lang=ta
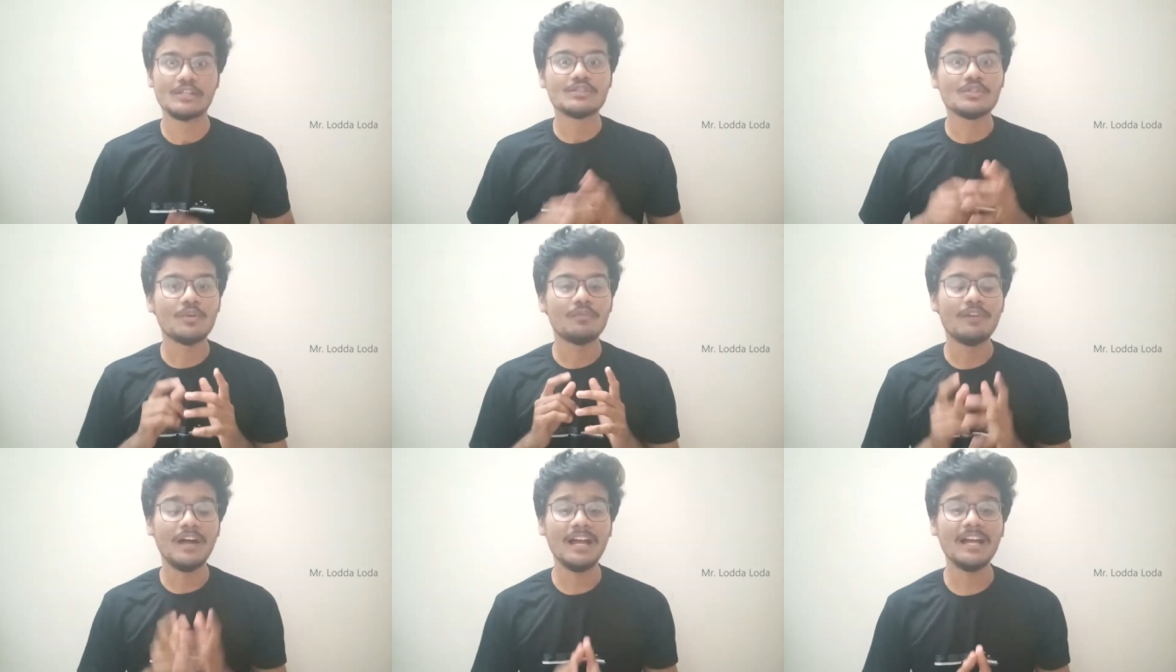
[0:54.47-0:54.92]
ஸோ
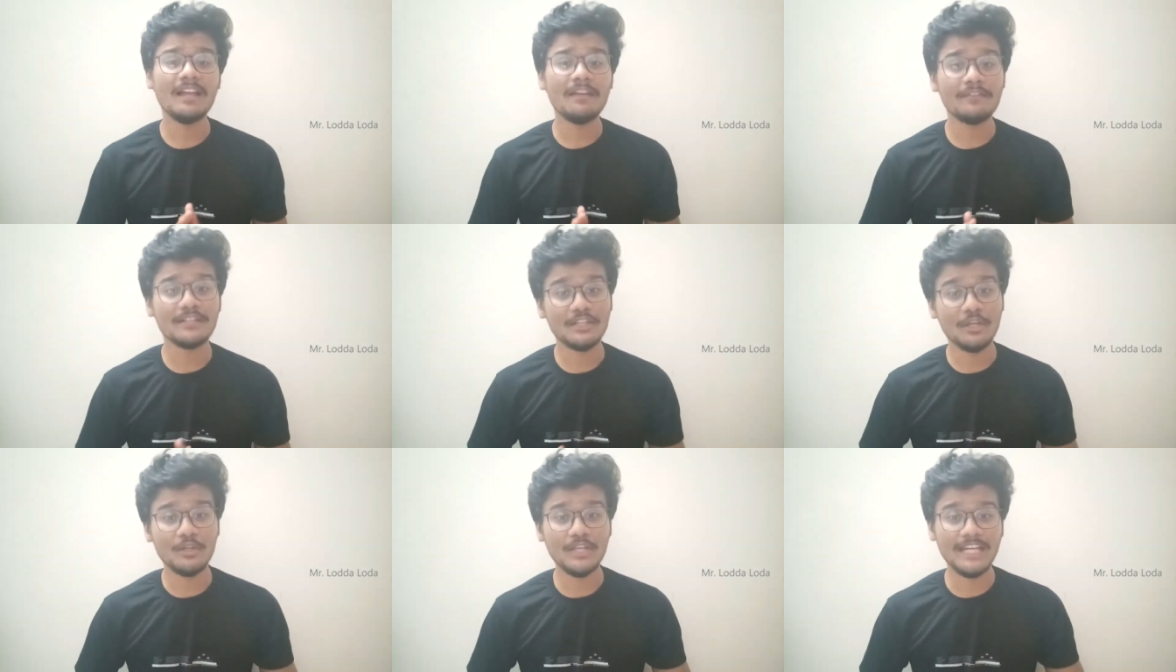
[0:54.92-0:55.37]
வாங்க
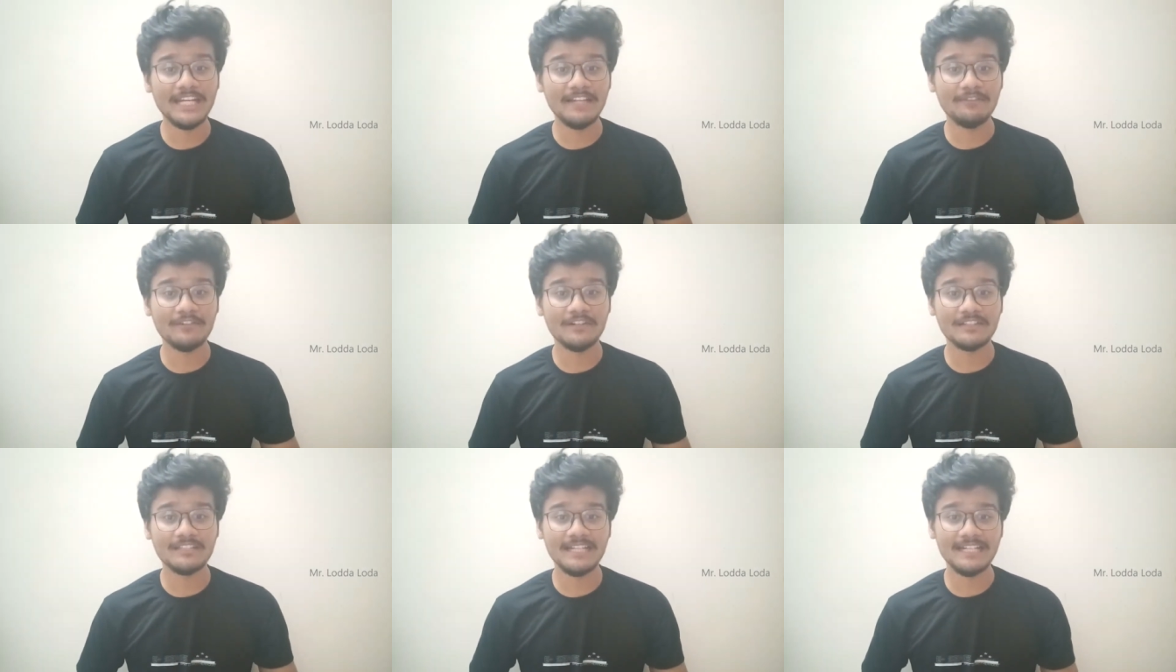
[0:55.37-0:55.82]
வித்தவுட் எனி
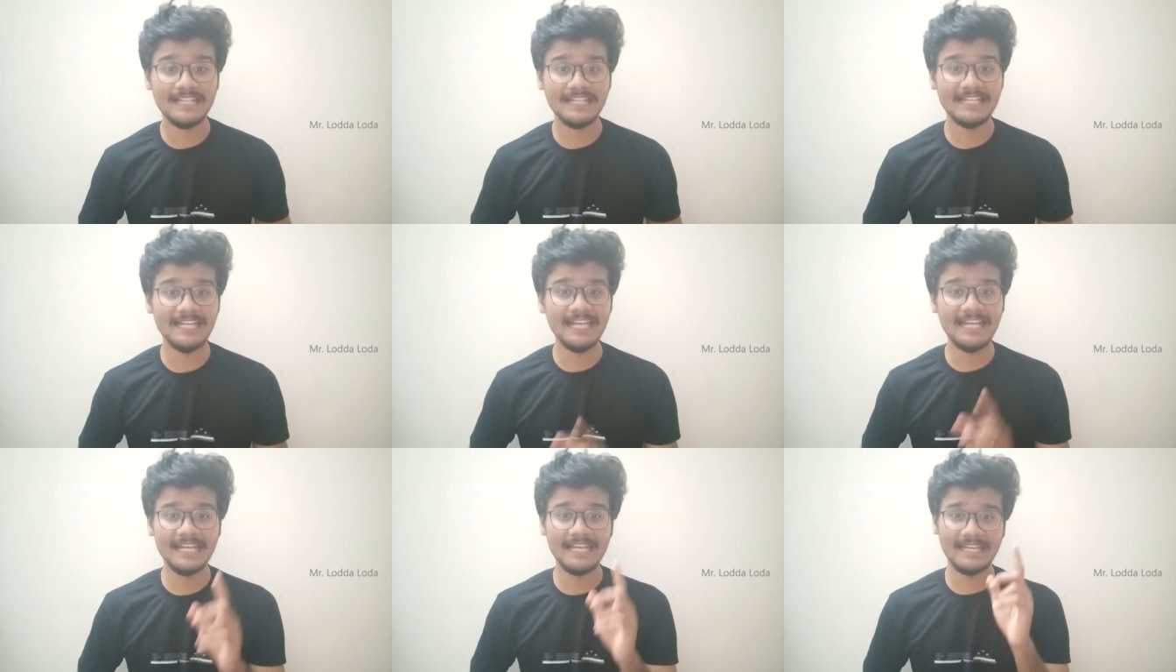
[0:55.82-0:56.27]
ஃபர்தர்
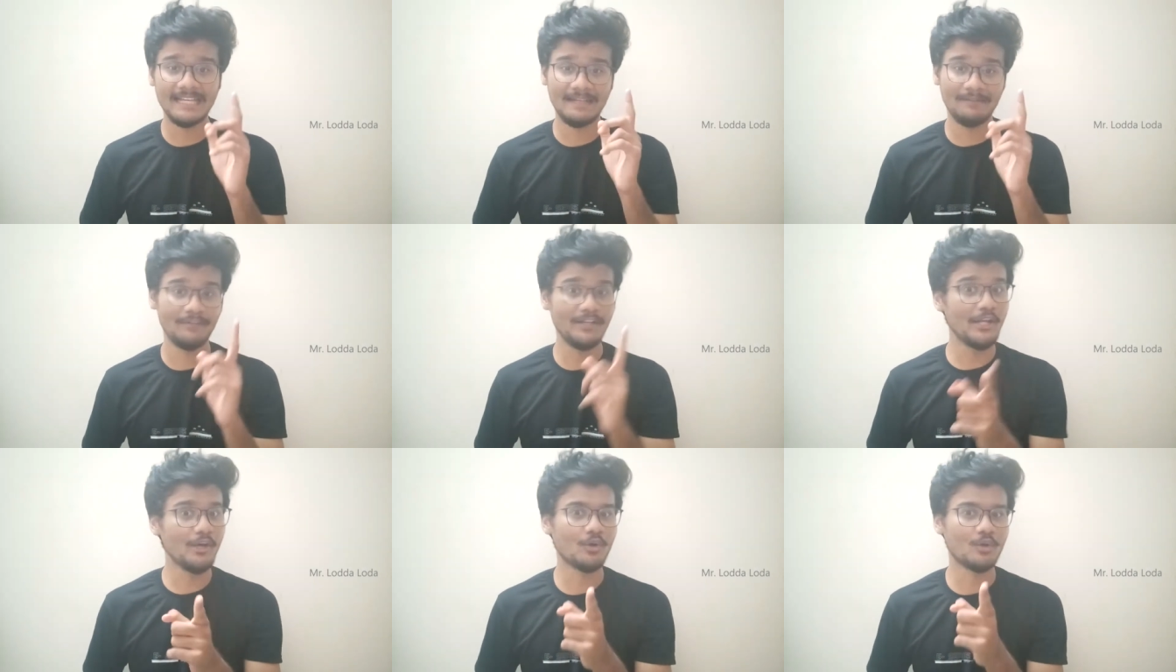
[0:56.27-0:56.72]
டிலே
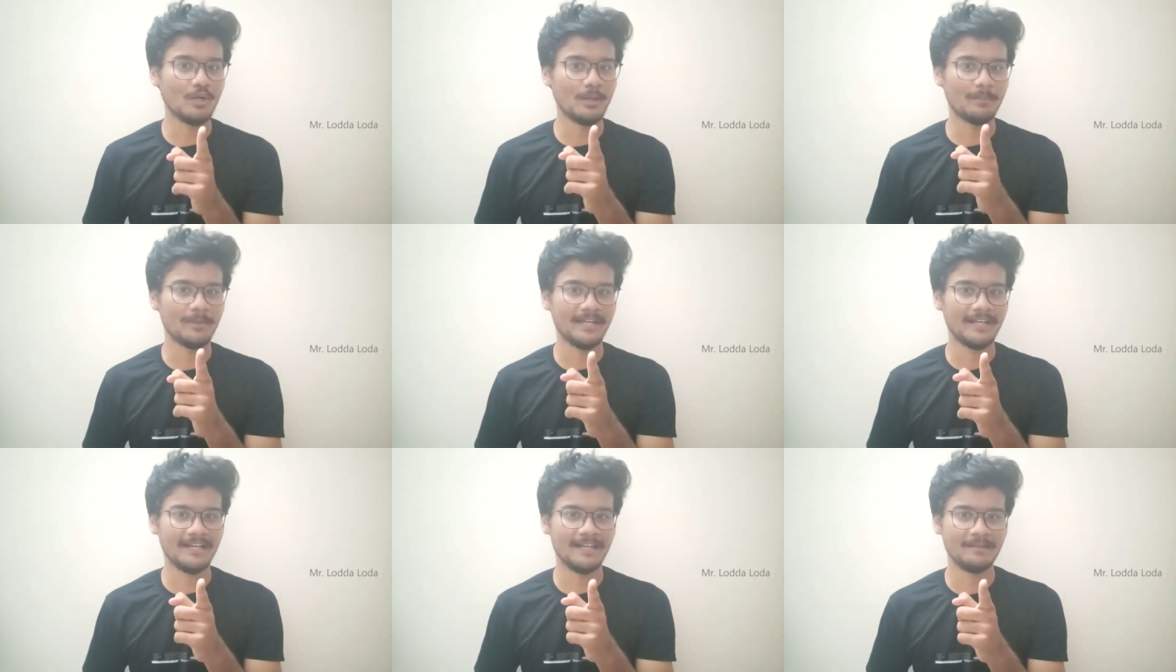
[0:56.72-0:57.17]
வீடியோக்குள்ளே
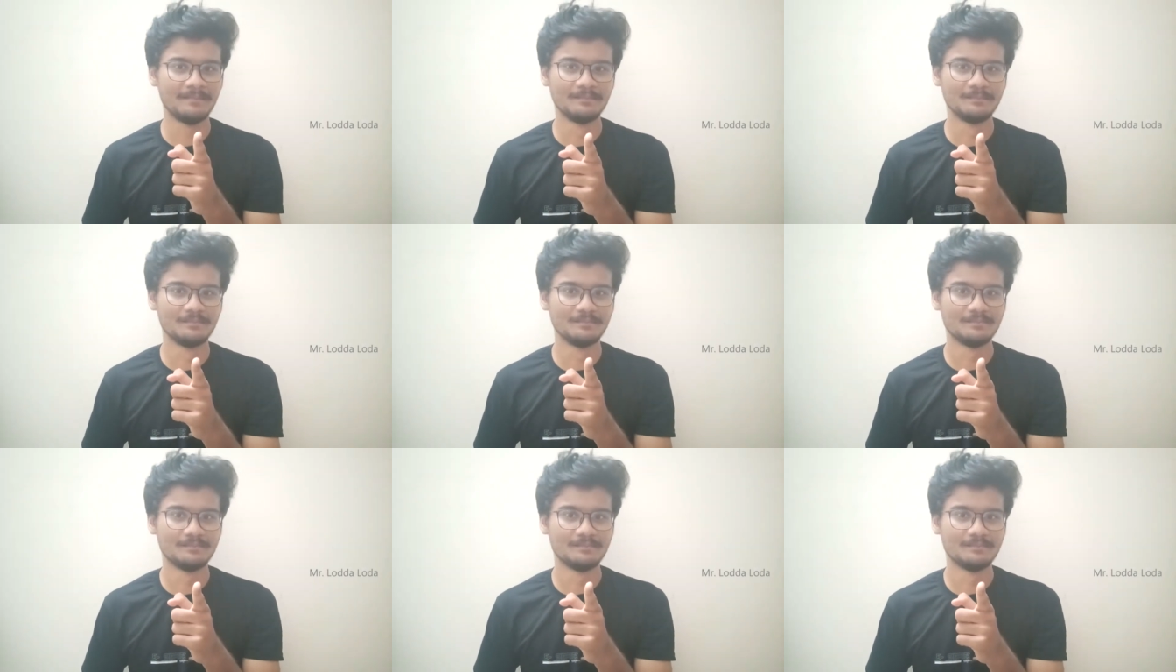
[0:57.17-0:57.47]
போயிடலாம்